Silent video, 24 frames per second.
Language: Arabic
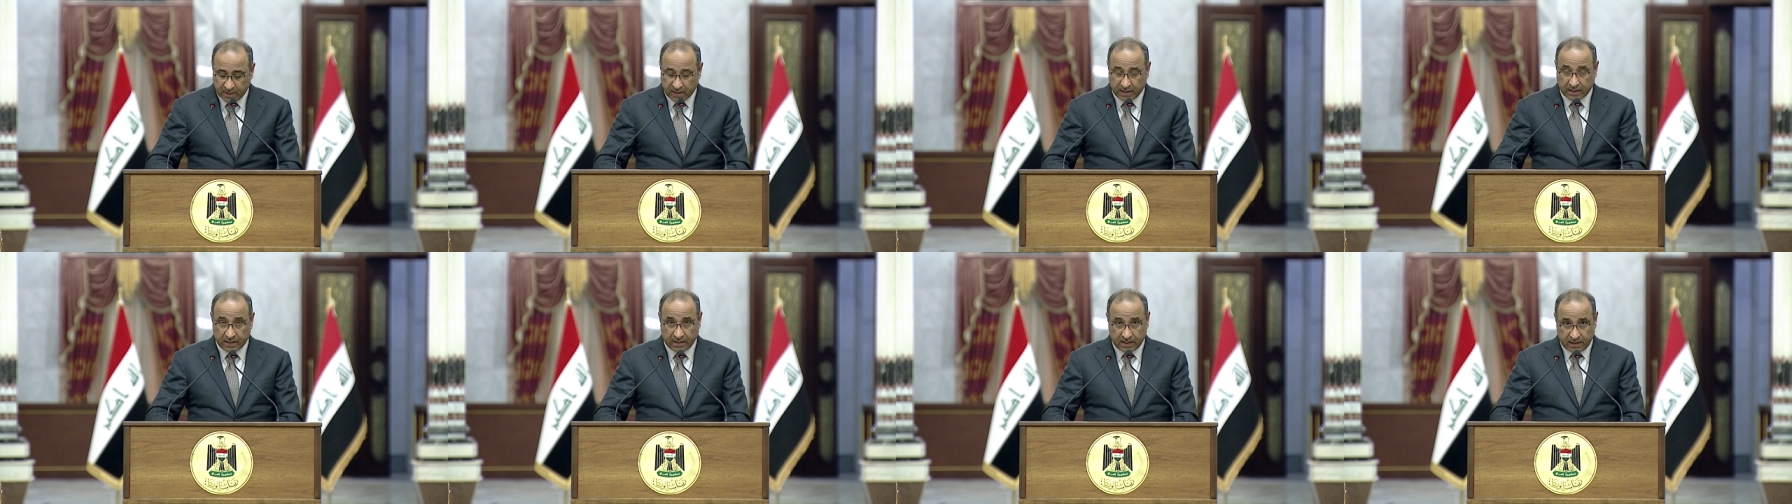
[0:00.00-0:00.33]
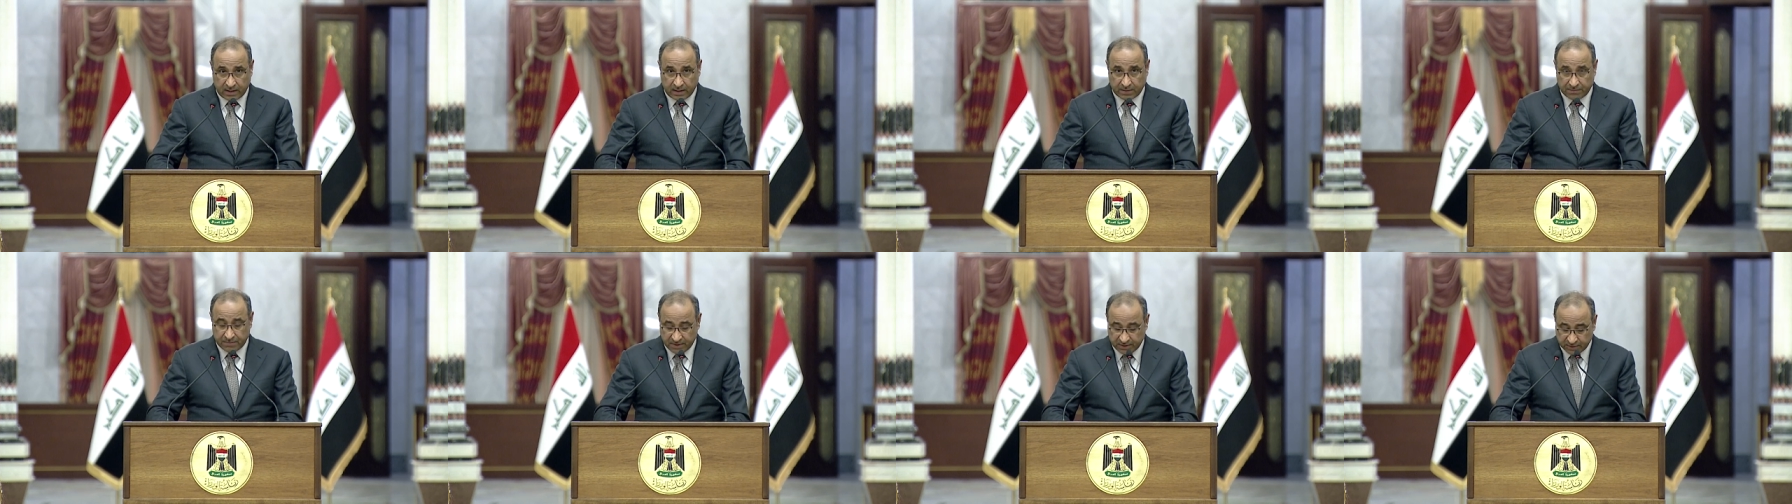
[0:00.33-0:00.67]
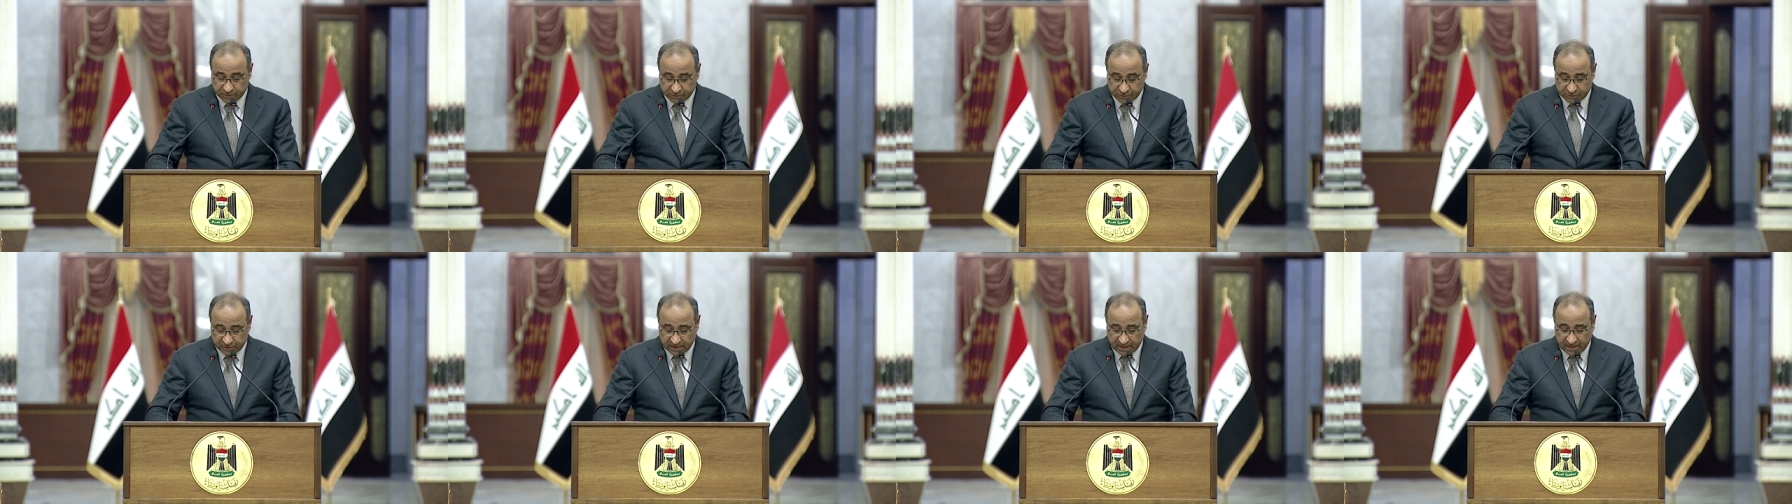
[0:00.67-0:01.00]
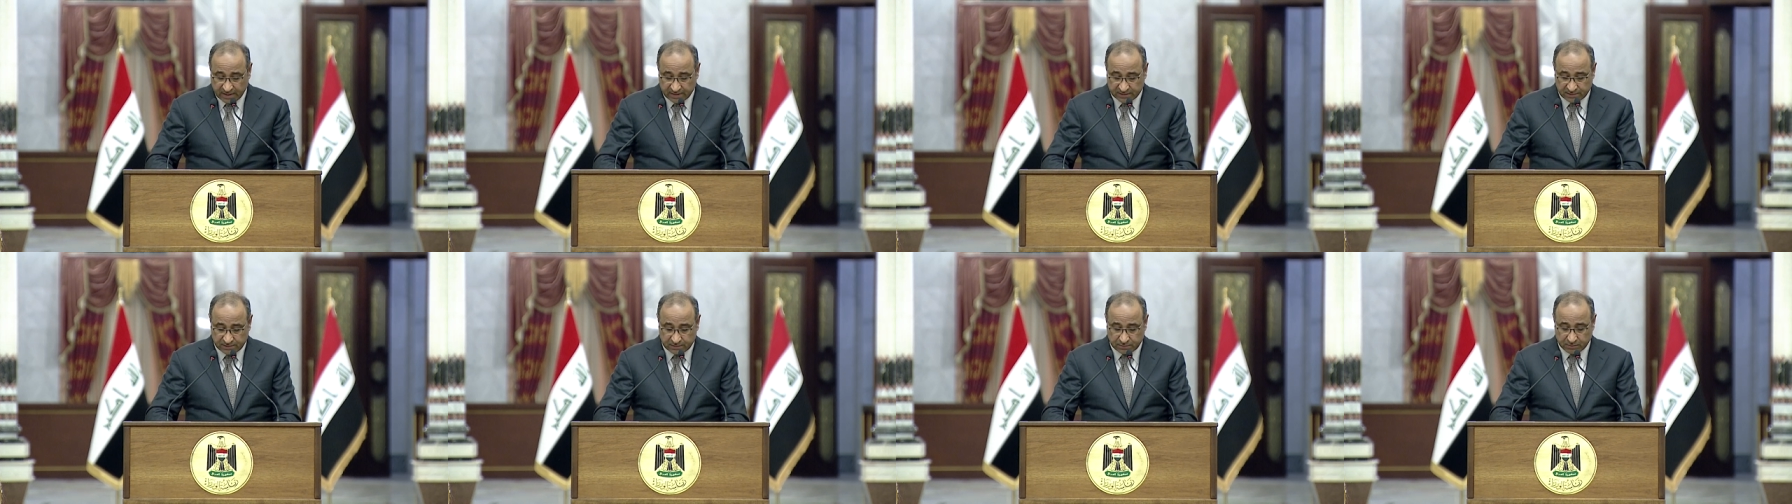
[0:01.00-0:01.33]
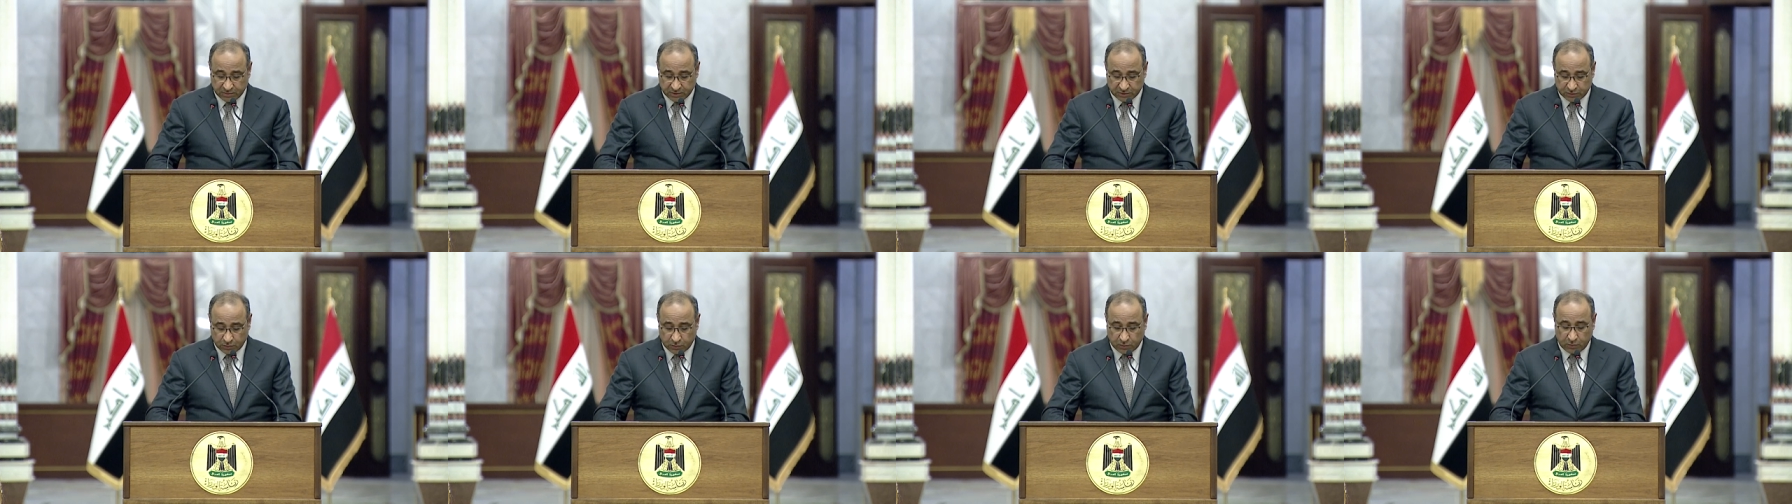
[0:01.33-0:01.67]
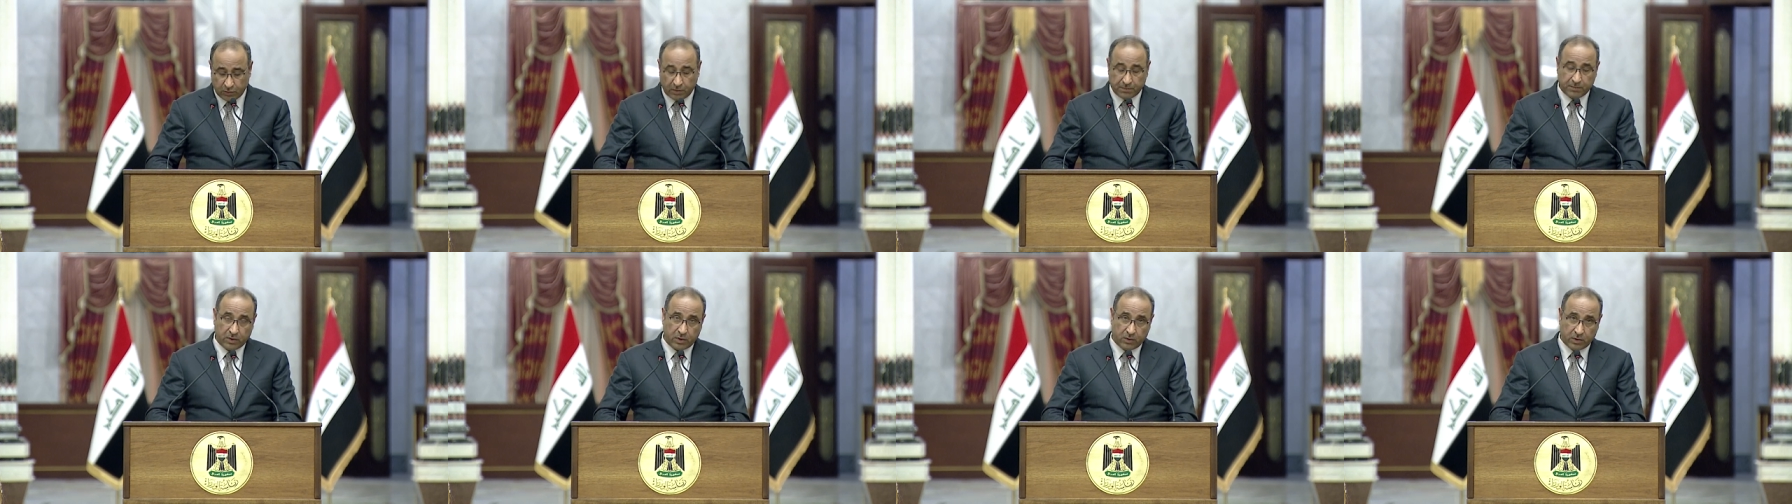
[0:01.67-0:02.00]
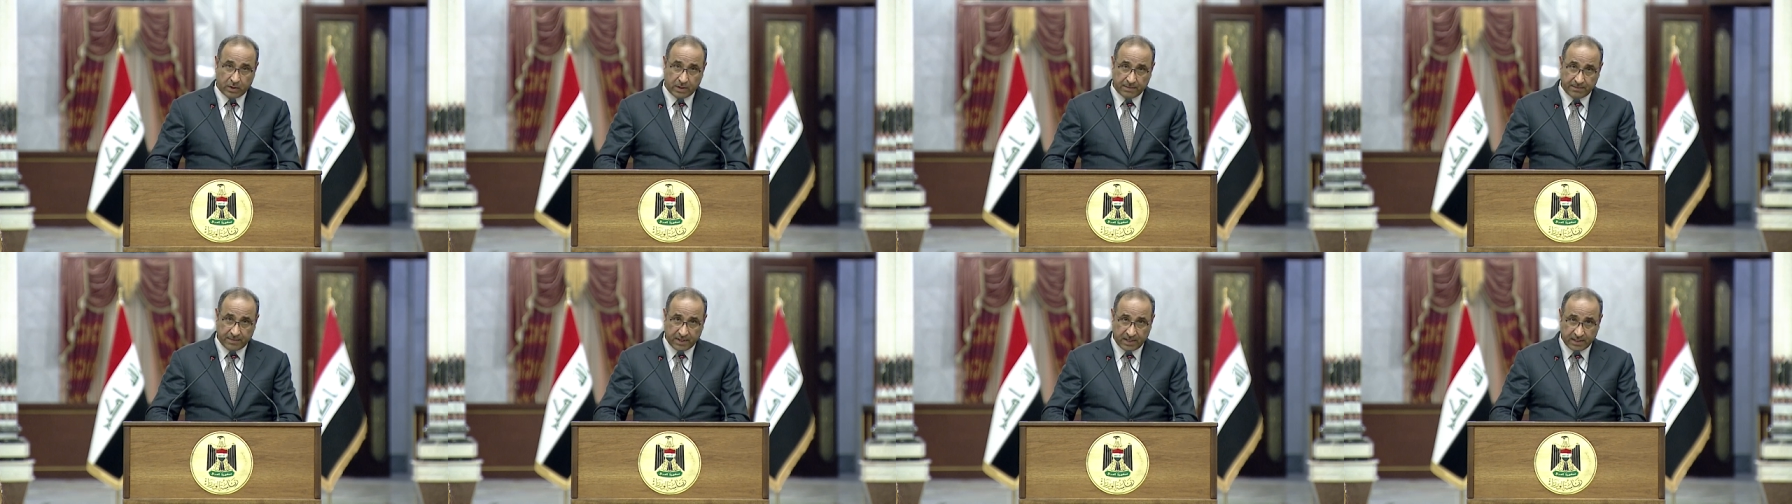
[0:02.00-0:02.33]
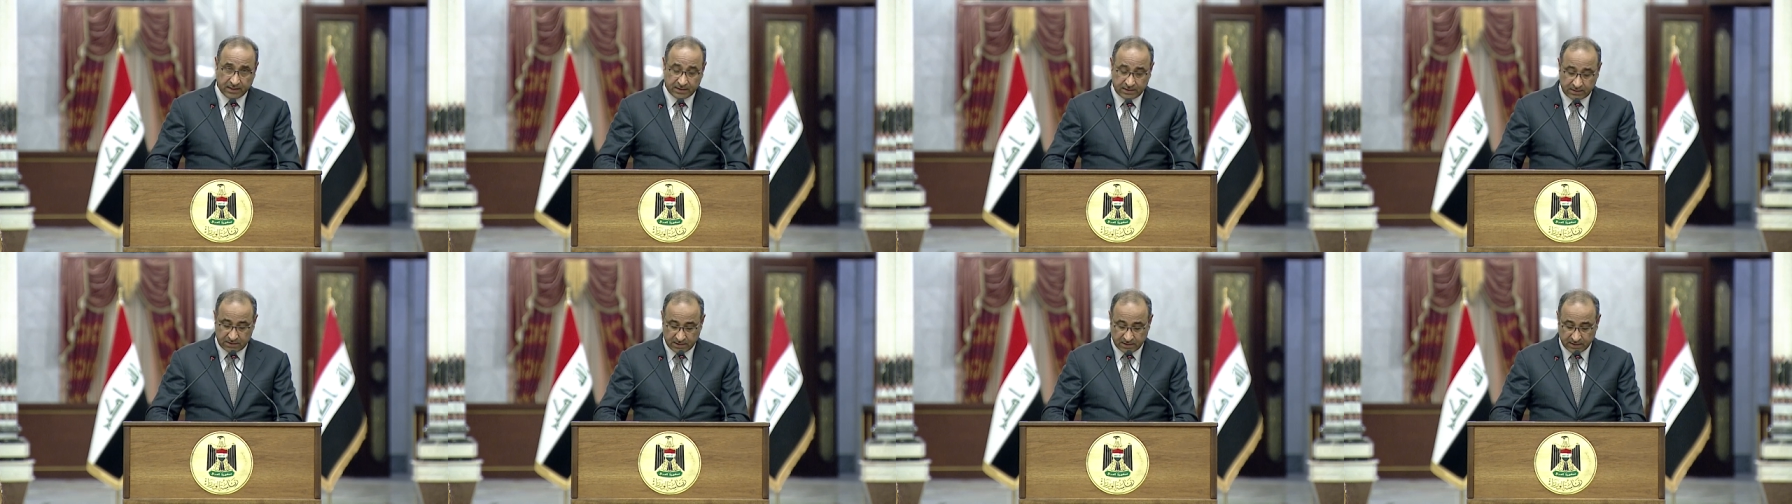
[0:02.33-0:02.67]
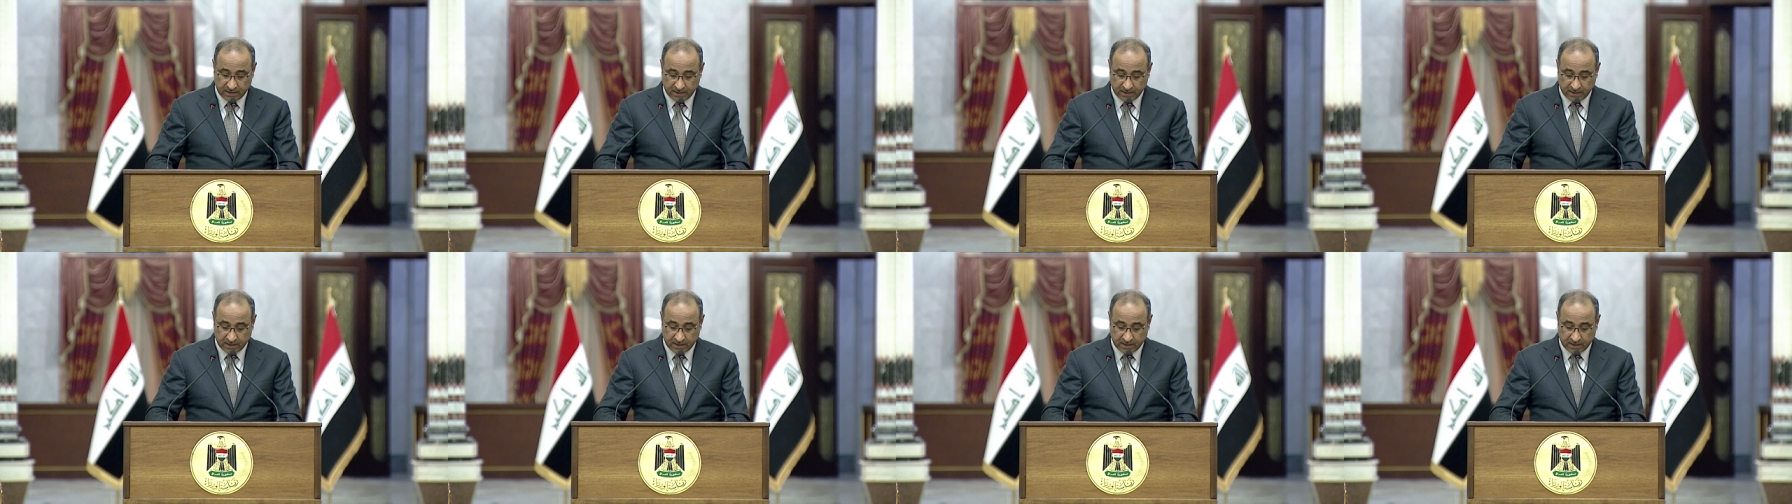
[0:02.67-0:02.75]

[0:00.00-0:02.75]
قرار بإنجاز مشروع بوابات